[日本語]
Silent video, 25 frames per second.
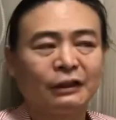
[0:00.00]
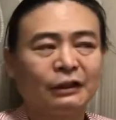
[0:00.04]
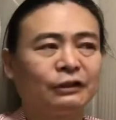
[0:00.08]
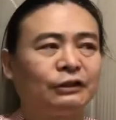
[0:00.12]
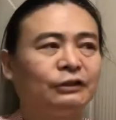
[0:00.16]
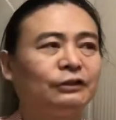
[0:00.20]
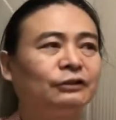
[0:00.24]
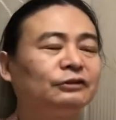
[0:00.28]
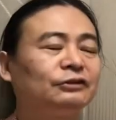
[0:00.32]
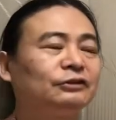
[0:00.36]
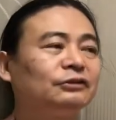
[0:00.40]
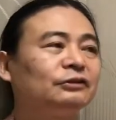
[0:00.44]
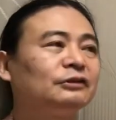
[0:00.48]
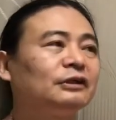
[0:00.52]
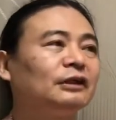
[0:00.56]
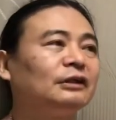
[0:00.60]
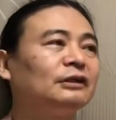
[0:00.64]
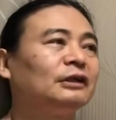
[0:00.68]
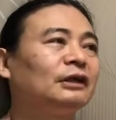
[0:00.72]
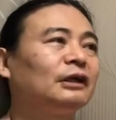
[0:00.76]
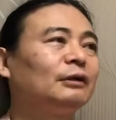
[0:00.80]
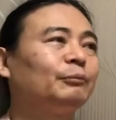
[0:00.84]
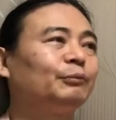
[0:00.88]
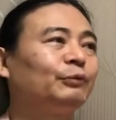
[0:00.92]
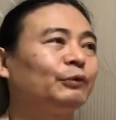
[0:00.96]
90年
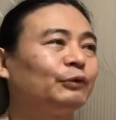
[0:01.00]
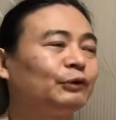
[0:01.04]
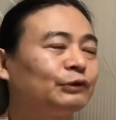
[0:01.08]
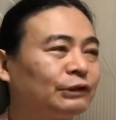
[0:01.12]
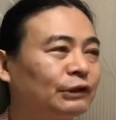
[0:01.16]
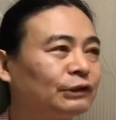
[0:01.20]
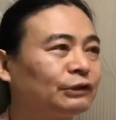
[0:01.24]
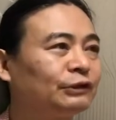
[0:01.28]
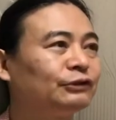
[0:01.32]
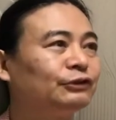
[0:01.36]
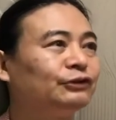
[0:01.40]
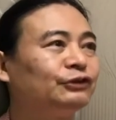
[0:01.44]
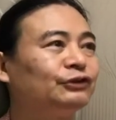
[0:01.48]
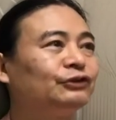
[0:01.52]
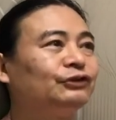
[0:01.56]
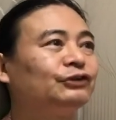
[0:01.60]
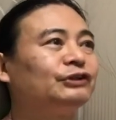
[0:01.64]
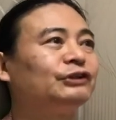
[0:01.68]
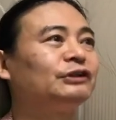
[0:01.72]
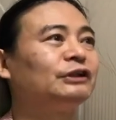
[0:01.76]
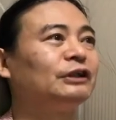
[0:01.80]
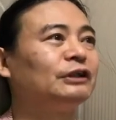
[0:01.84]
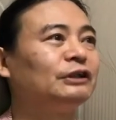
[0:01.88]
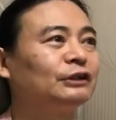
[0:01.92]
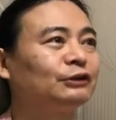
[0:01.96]
に発表して
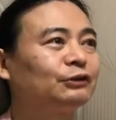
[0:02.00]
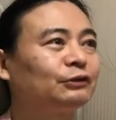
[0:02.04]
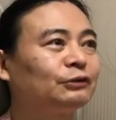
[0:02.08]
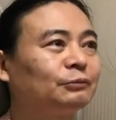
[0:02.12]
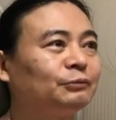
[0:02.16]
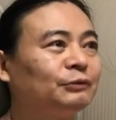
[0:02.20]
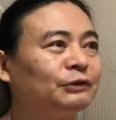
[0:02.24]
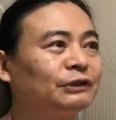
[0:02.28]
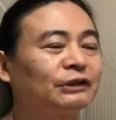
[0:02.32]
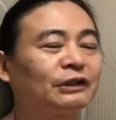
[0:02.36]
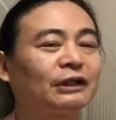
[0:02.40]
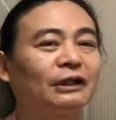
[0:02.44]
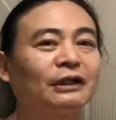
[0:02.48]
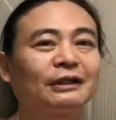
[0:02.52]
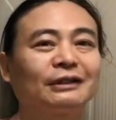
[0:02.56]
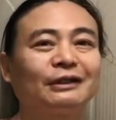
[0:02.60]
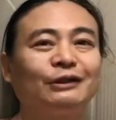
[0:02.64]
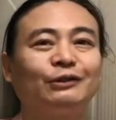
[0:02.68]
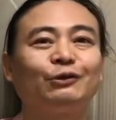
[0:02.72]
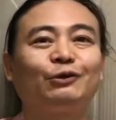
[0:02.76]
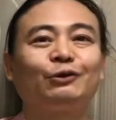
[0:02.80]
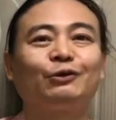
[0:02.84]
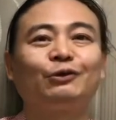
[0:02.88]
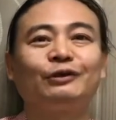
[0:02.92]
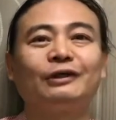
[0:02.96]
91年にその自ら記
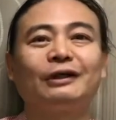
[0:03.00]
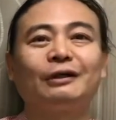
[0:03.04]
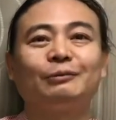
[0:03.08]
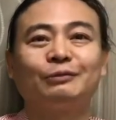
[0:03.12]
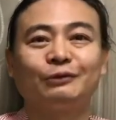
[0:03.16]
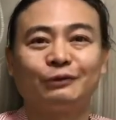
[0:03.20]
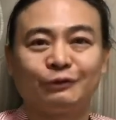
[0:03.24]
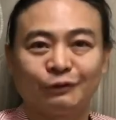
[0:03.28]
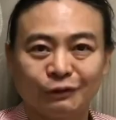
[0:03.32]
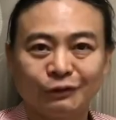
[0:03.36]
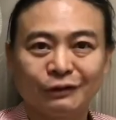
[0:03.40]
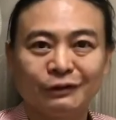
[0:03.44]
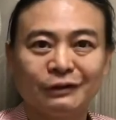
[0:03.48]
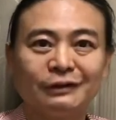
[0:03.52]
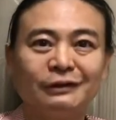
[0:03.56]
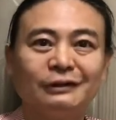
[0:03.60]
録を破る